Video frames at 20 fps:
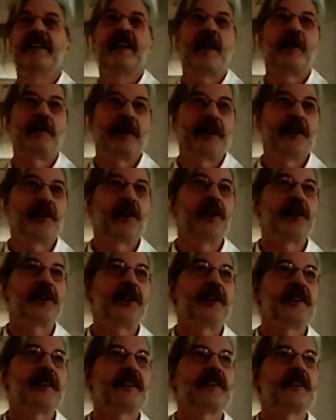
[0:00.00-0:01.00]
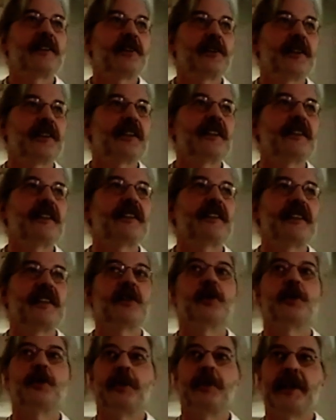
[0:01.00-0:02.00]
Aber in Deutschland ist die Justiz sehr
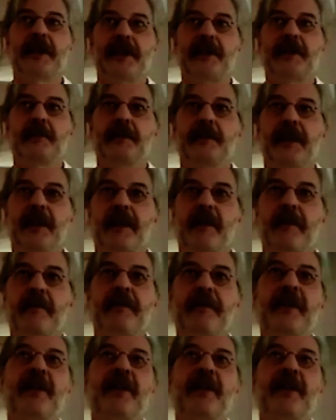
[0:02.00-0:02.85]
gut berechenbar.